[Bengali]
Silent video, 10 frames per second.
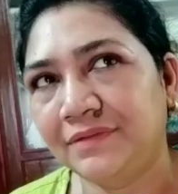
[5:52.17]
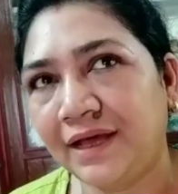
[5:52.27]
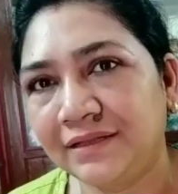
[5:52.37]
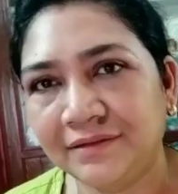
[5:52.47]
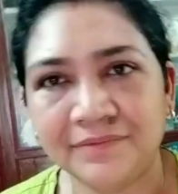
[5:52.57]

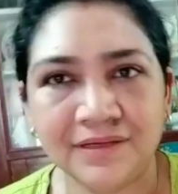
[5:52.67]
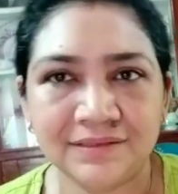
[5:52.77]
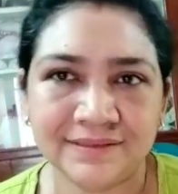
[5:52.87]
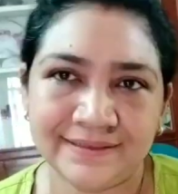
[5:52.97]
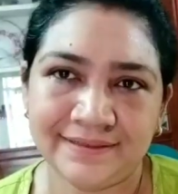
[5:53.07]
আন্দামান
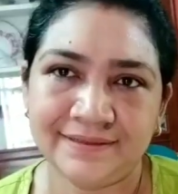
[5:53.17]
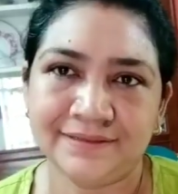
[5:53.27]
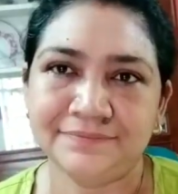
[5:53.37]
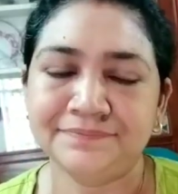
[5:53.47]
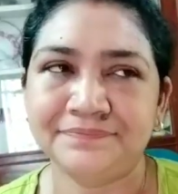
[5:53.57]
কেরালা
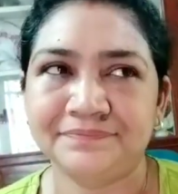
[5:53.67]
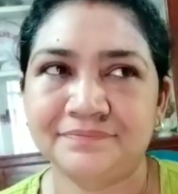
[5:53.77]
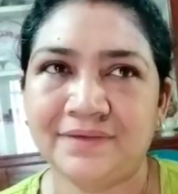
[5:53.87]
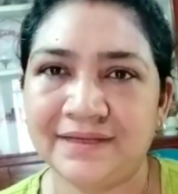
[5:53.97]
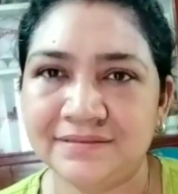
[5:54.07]

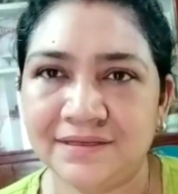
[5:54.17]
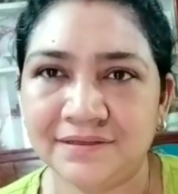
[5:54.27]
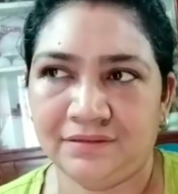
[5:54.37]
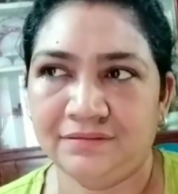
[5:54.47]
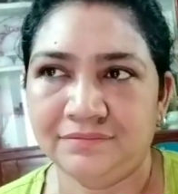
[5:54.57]

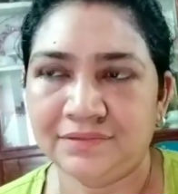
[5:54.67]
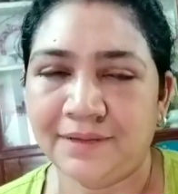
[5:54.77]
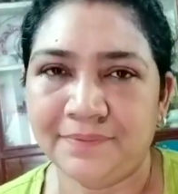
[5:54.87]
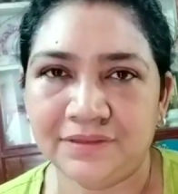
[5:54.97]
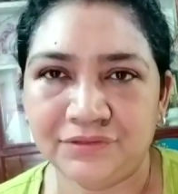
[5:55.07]
ভাইজাগ
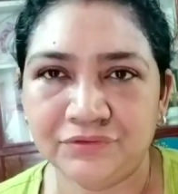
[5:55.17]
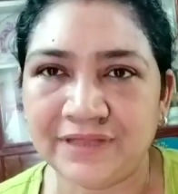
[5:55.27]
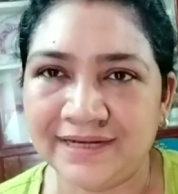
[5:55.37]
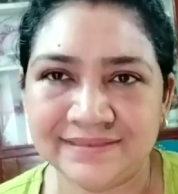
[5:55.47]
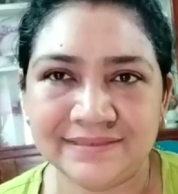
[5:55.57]
তারপরে তো
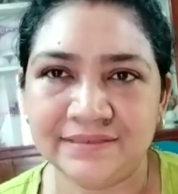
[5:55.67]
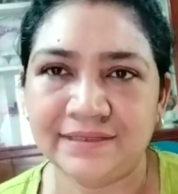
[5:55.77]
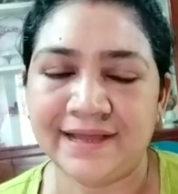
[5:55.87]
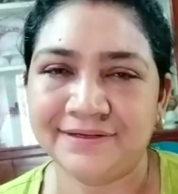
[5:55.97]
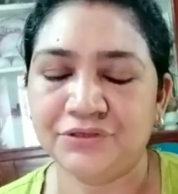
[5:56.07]
দার্জিলিং
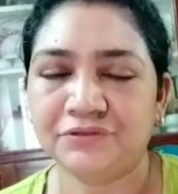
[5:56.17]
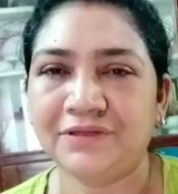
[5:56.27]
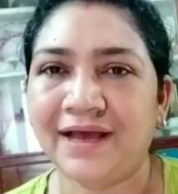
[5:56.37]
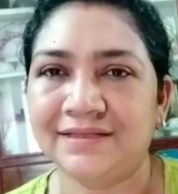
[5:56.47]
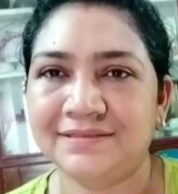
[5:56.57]
গ্যাংটক
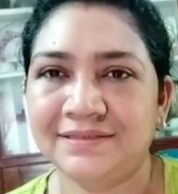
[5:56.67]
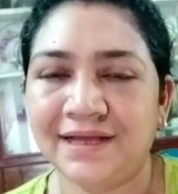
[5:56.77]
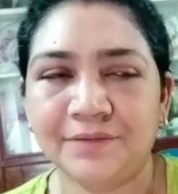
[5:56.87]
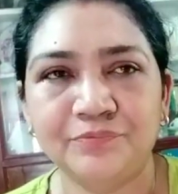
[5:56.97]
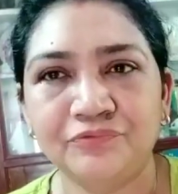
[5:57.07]
তো আছে
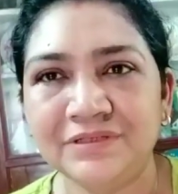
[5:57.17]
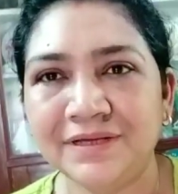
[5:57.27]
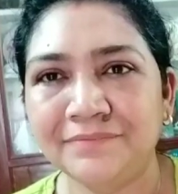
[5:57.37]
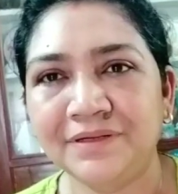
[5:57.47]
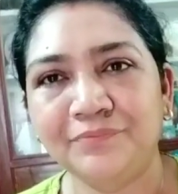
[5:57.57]
আর পুরী
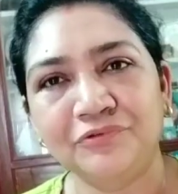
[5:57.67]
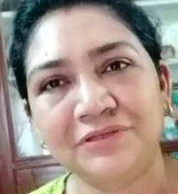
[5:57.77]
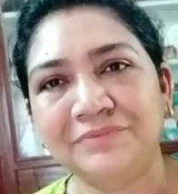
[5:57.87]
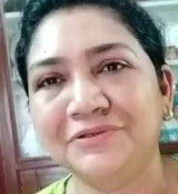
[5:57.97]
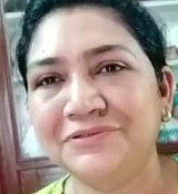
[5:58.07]
আমরা
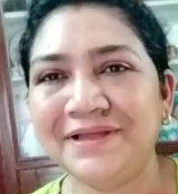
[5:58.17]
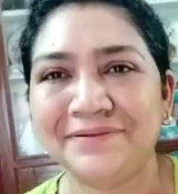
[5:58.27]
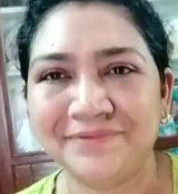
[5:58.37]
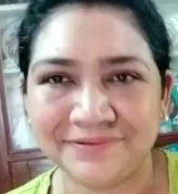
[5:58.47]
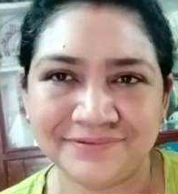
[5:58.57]
প্রত্যেক বছরে
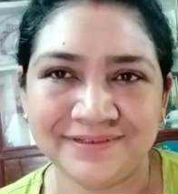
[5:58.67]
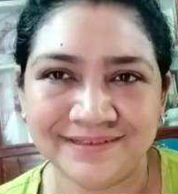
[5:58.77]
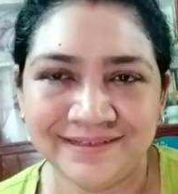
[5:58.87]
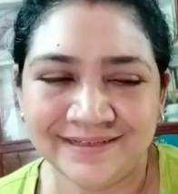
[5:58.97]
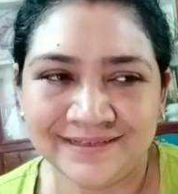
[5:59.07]
একবার করে
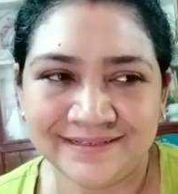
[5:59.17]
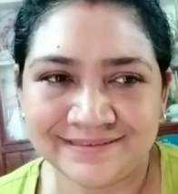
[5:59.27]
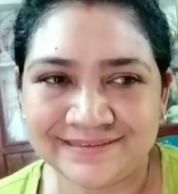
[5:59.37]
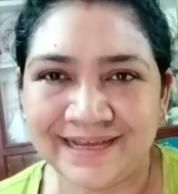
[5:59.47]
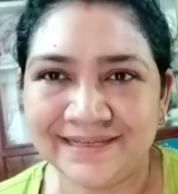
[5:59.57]

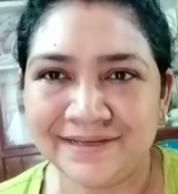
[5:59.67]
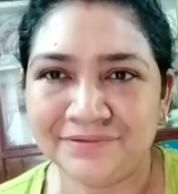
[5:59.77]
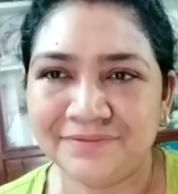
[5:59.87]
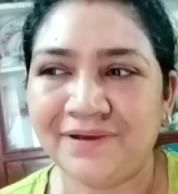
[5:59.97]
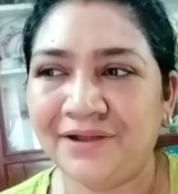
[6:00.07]
যাই
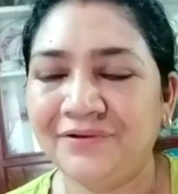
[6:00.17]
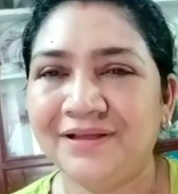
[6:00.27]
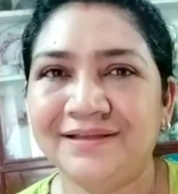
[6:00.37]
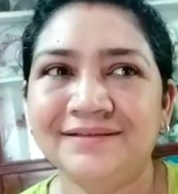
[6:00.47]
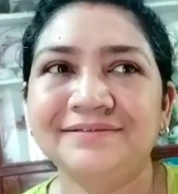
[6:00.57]
আমাদের ভালো
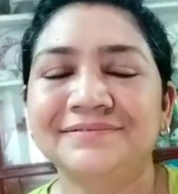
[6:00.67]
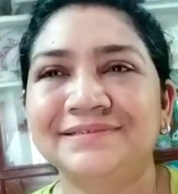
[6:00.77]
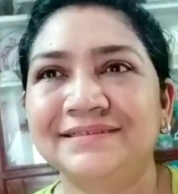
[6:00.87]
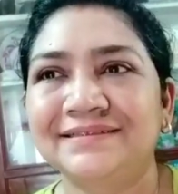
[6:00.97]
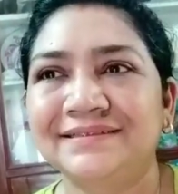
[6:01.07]
লাগে
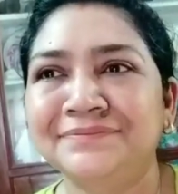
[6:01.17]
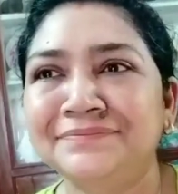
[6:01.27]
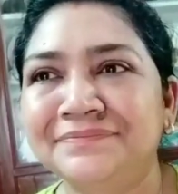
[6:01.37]
যেতে